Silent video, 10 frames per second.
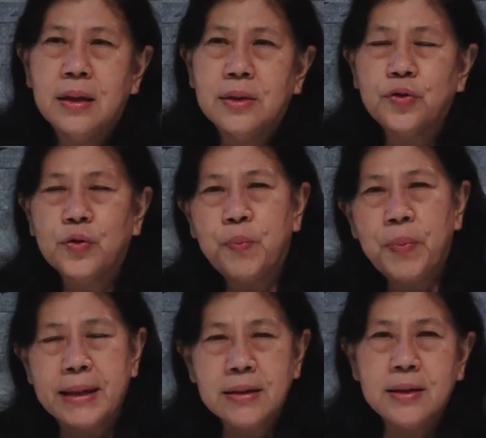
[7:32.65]
eh,
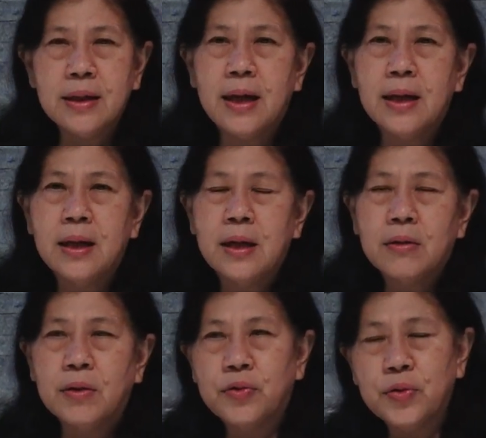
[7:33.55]
cukup panjang,
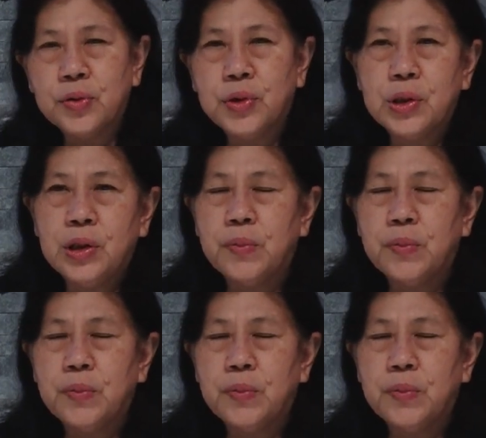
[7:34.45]
dicuci,